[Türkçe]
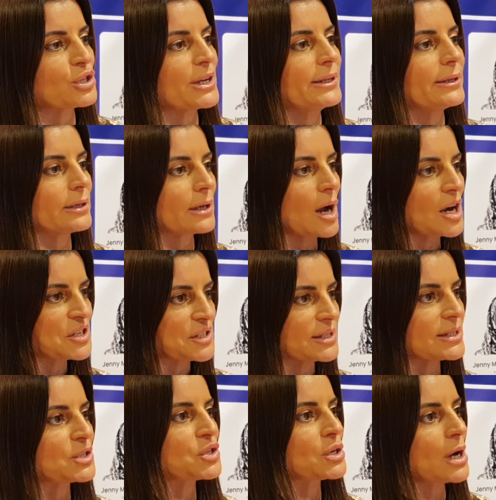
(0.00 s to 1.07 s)
şeyleri
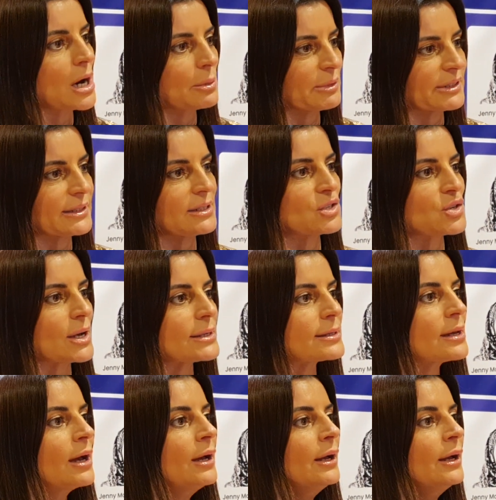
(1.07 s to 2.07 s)
karşısına çıkarma diyeceğiz